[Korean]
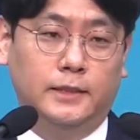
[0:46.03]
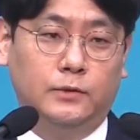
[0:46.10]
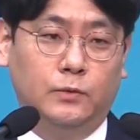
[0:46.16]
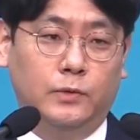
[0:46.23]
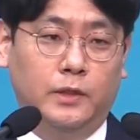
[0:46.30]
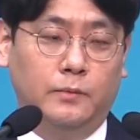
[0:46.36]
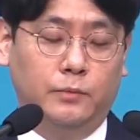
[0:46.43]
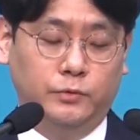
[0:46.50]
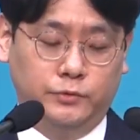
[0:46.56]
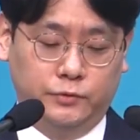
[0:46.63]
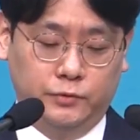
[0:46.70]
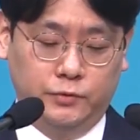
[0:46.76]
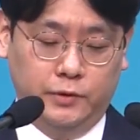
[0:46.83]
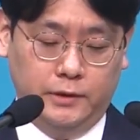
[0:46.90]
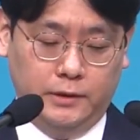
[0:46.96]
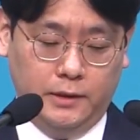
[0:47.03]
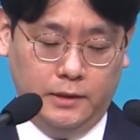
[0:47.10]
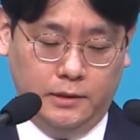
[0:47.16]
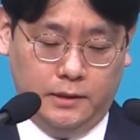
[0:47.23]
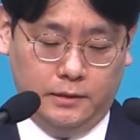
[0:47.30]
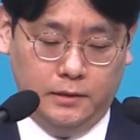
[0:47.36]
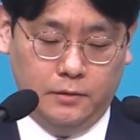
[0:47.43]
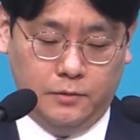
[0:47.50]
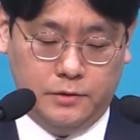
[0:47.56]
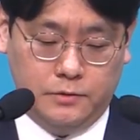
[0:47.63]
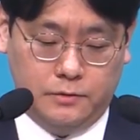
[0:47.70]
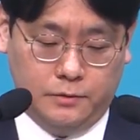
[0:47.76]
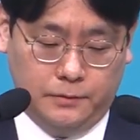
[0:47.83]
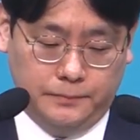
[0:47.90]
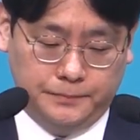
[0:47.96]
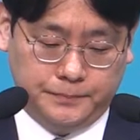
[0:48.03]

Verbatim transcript: 통해 볼 수 있다라는 것이죠.